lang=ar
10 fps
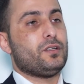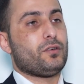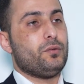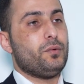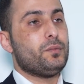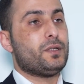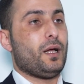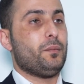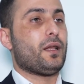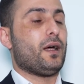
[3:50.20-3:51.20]
يقومون
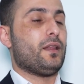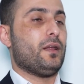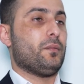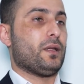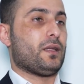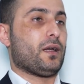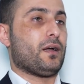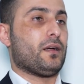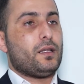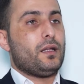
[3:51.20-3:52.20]
بتعمير هذه
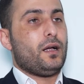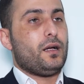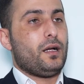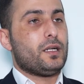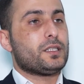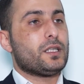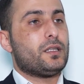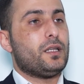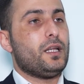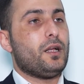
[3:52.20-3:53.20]
المنطقه حصه
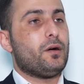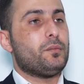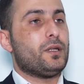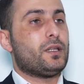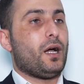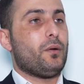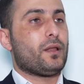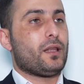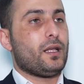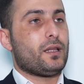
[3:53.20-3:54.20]
نينوى من
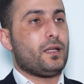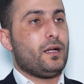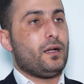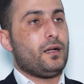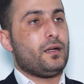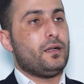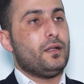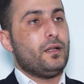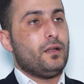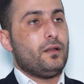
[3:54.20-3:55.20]
التعويضات آه،
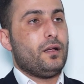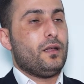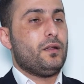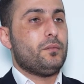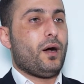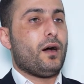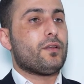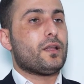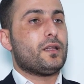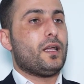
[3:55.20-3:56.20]

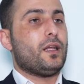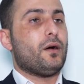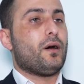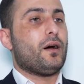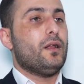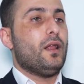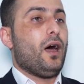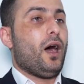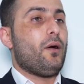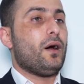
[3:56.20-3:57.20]
المحافظه نينوى
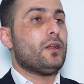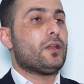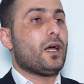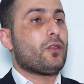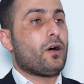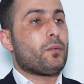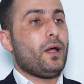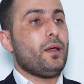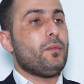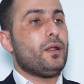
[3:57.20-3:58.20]
حوالي
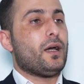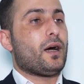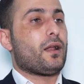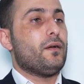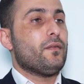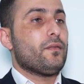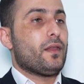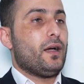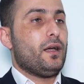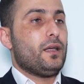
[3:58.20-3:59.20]
43 مليار
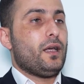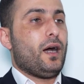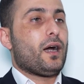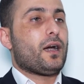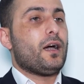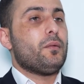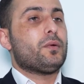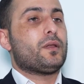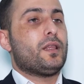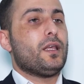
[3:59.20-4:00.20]
هي اقل
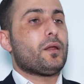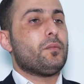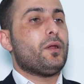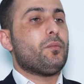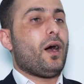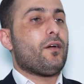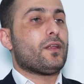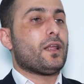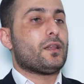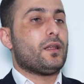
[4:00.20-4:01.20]
بكثير من
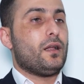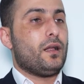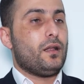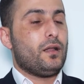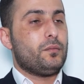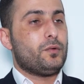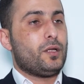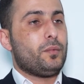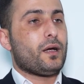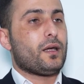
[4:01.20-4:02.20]
المحافظات
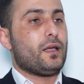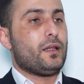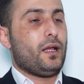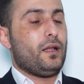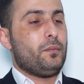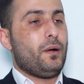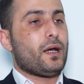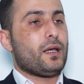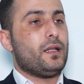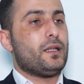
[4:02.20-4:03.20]
المتبقيه يعني
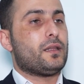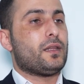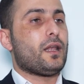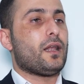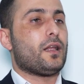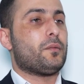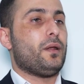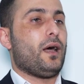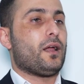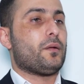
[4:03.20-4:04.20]
الباقيه اللي تضررت
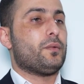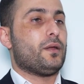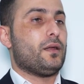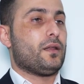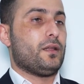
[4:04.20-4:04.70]
بالحرب آه،